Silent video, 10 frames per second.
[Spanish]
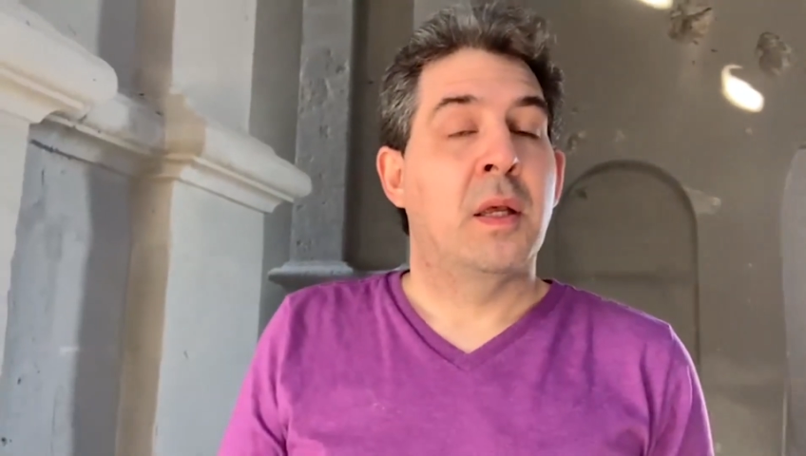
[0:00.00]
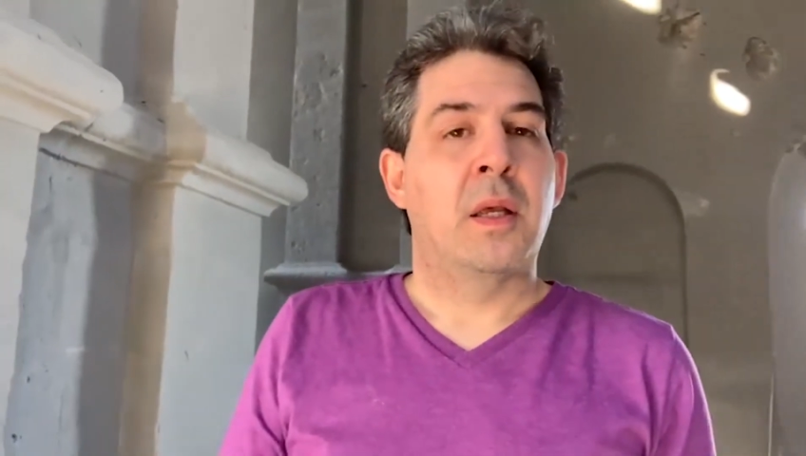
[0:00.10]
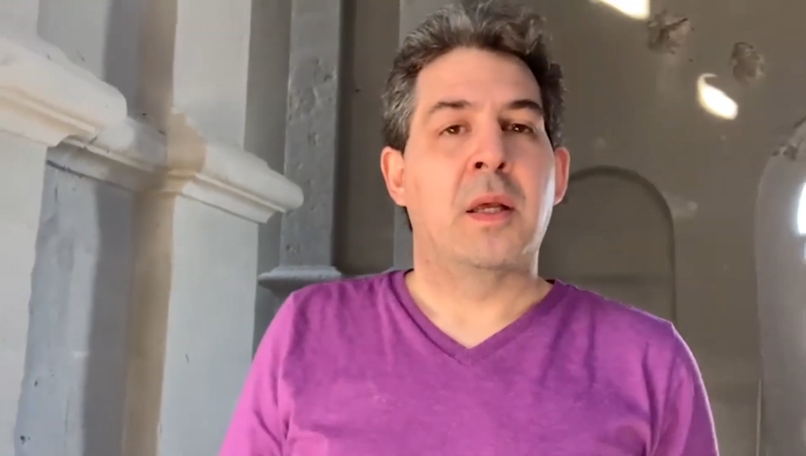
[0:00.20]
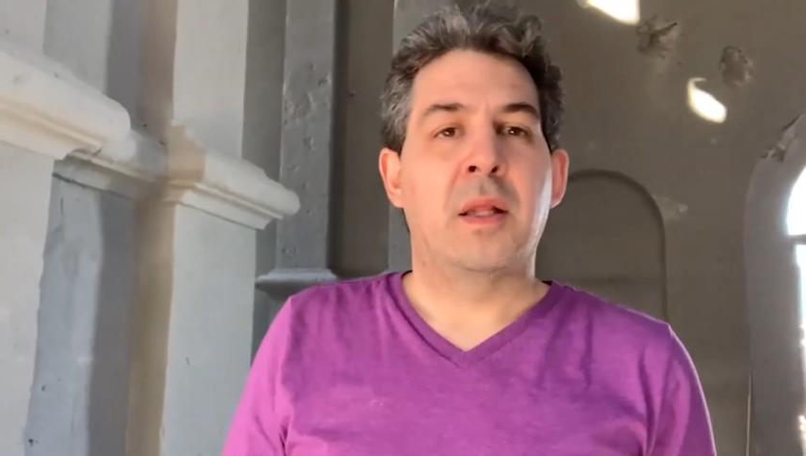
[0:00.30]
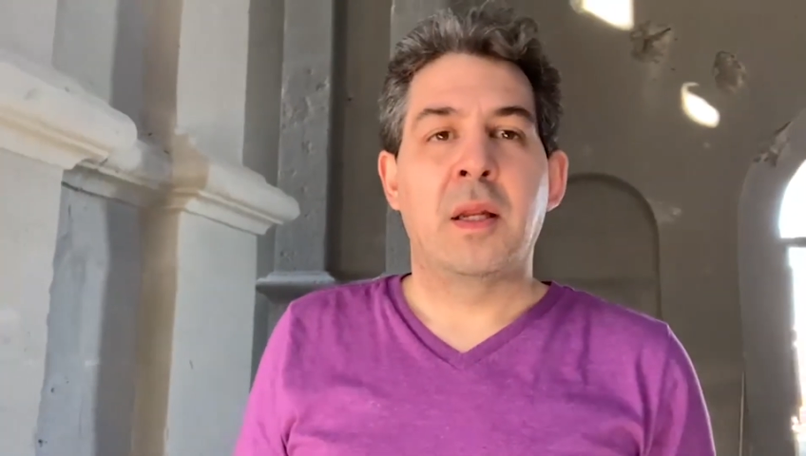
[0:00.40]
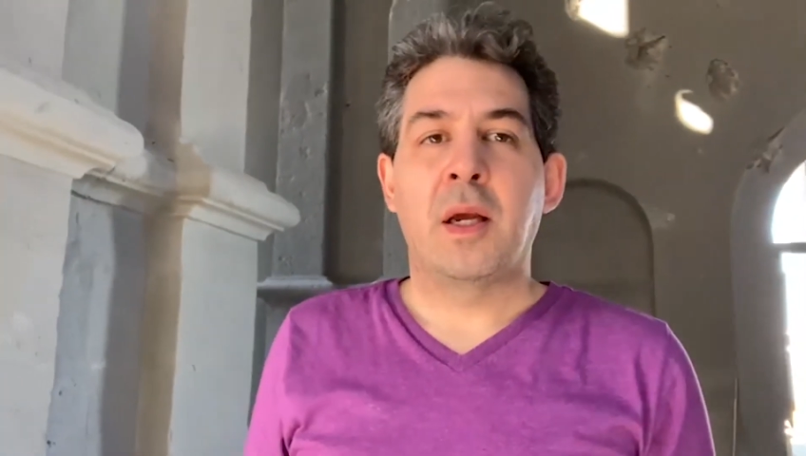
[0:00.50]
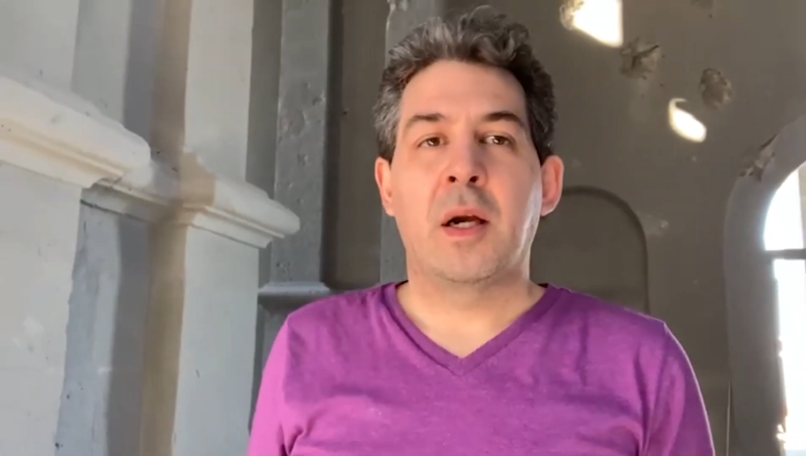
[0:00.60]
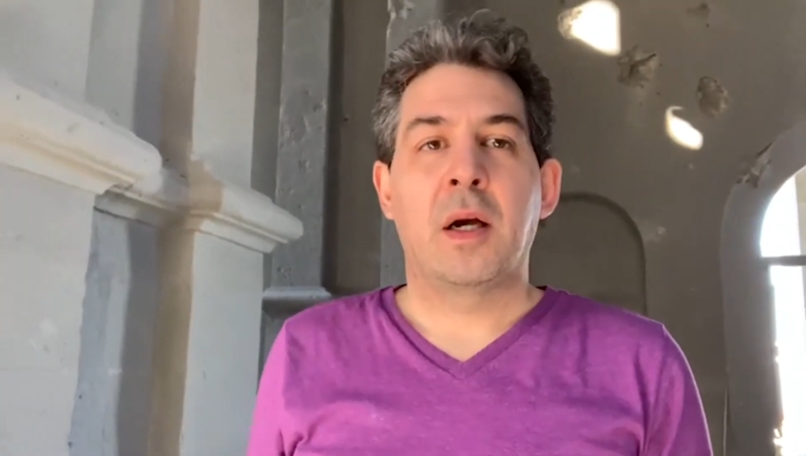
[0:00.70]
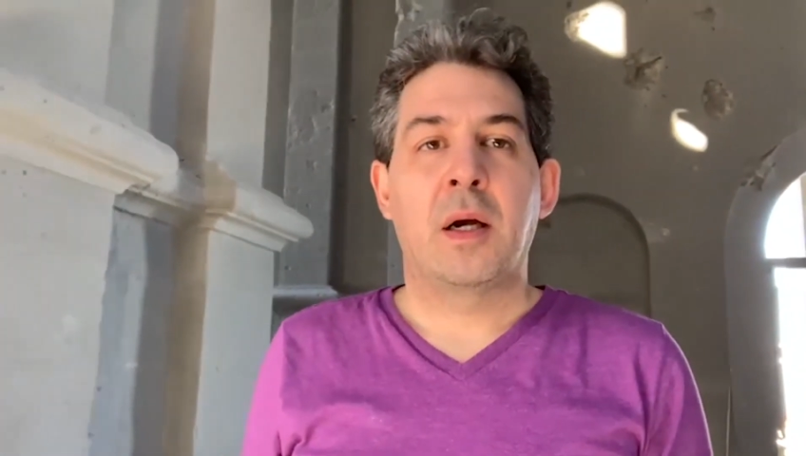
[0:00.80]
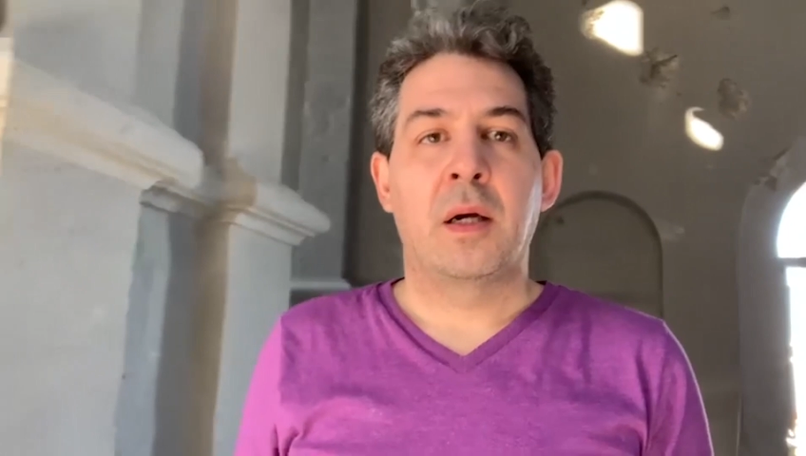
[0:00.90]
que
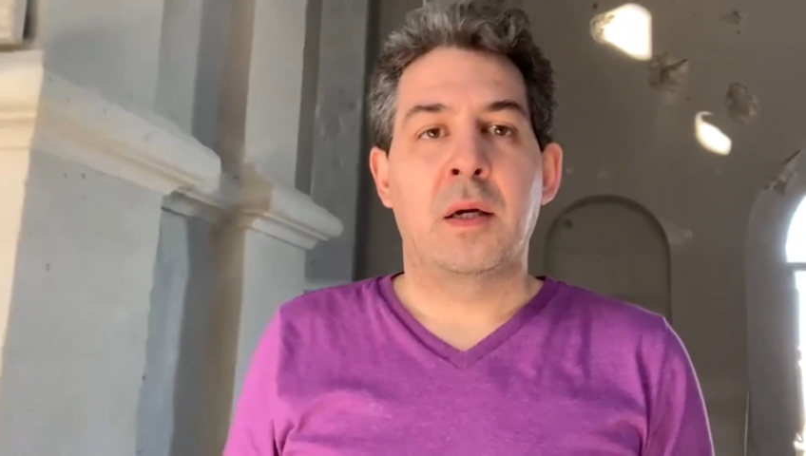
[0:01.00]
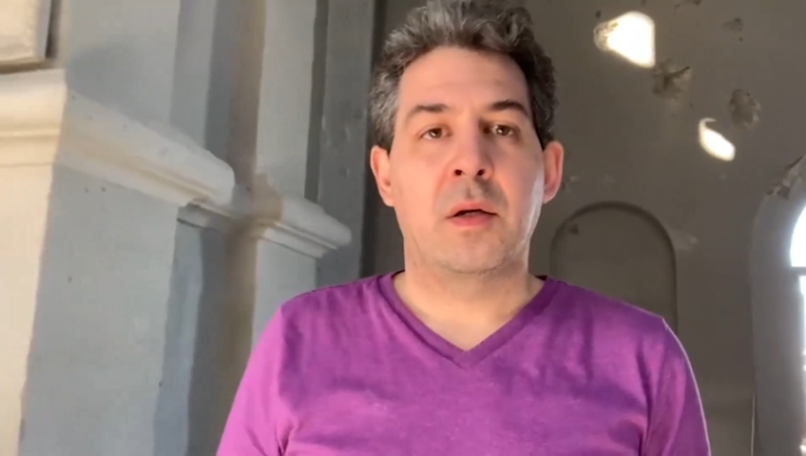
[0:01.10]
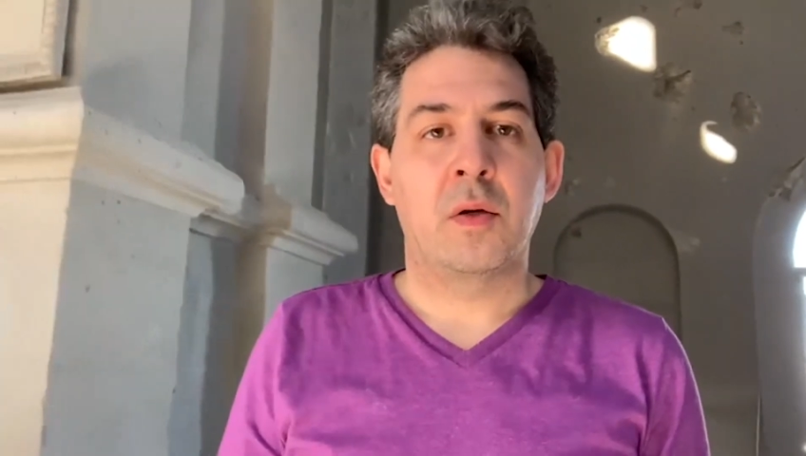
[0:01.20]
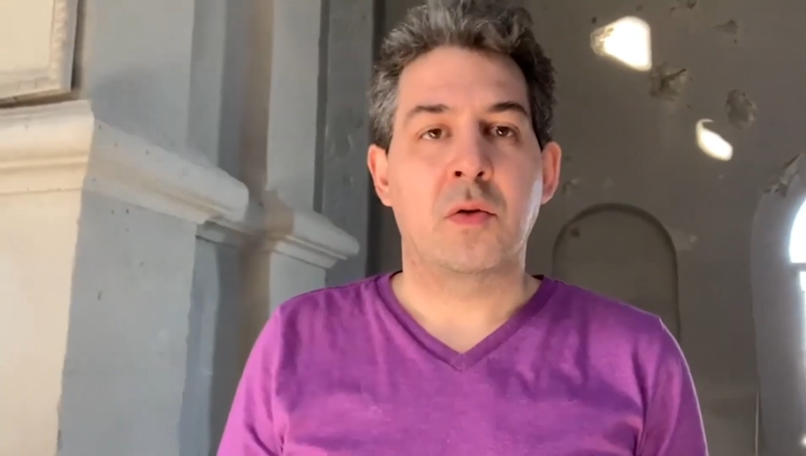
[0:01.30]
tenía no